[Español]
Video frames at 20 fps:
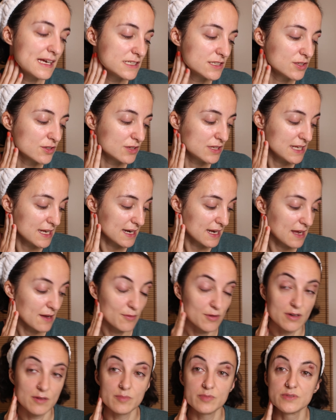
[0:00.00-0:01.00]
esto tiene,
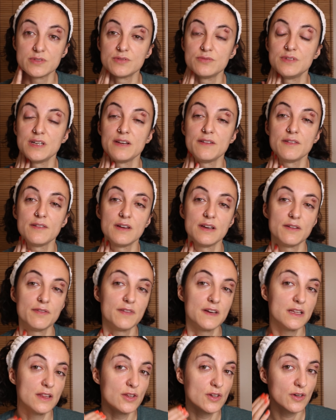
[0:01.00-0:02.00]
bueno, pues un e-,
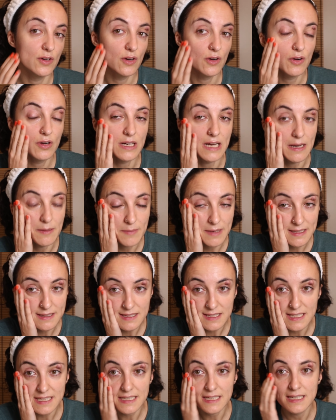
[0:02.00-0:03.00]
efecto
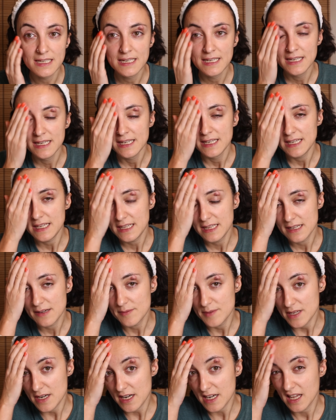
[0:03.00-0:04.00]
calmante y
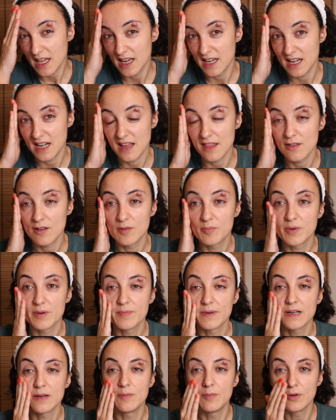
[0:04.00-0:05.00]
también regenerador.
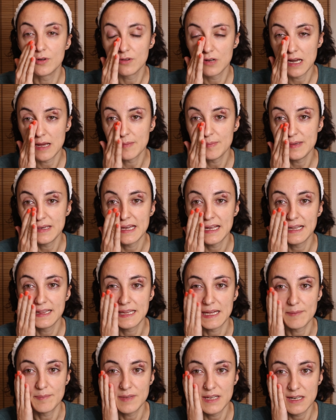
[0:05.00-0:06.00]
Prepara un poco la piel
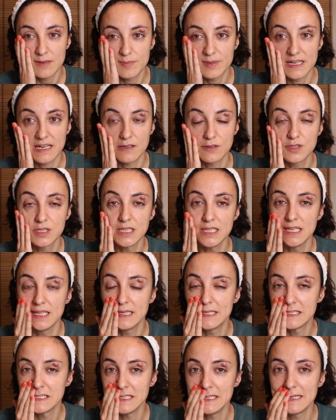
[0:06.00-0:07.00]
también para los
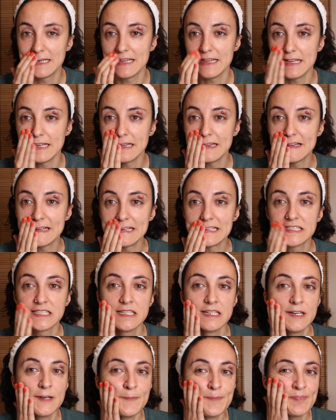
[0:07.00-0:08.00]
siguientes ingredientes.
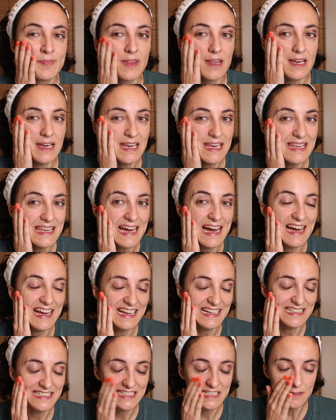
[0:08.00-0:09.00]
Y ya
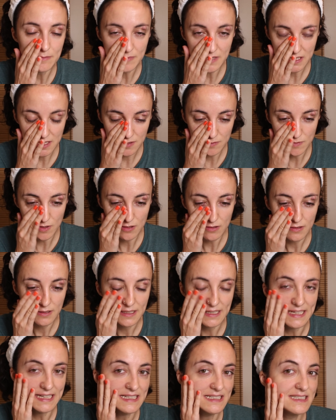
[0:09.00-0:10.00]
en sí mismo,
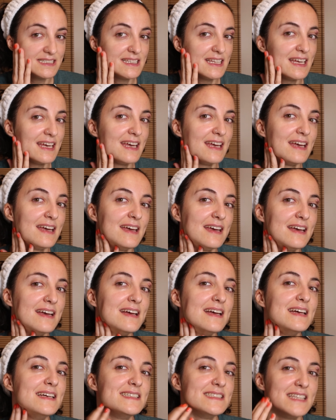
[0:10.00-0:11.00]
este,
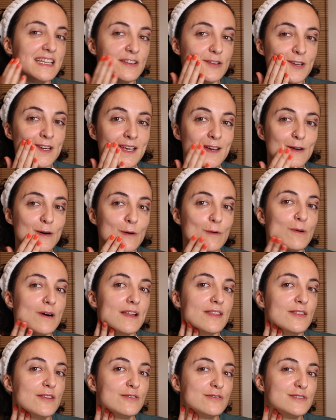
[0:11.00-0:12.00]
este tónico
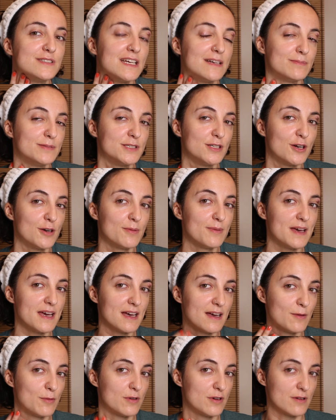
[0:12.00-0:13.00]
cuando se
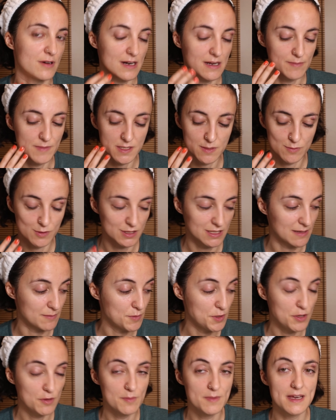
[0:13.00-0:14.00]
absorbe, que bueno, ahora mismo está
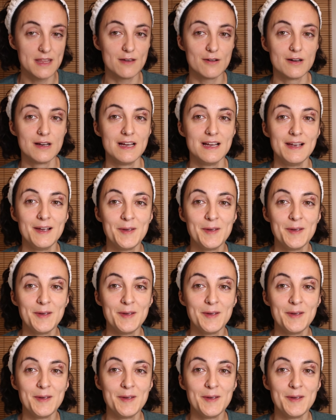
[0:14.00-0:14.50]
muy húmedo,